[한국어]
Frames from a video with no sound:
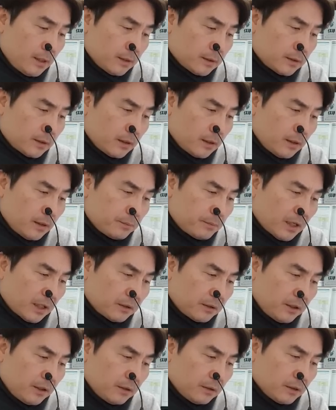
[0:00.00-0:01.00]
그러나
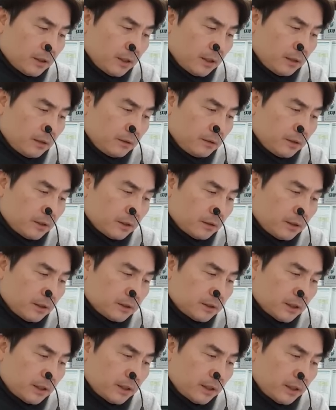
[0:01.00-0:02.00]
맏형인
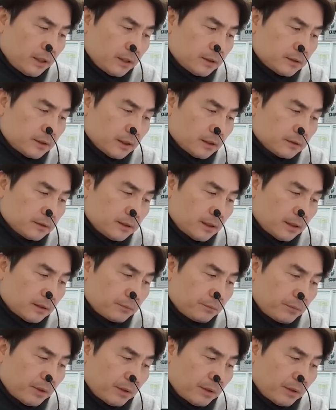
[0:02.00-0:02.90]
현대차의 생산,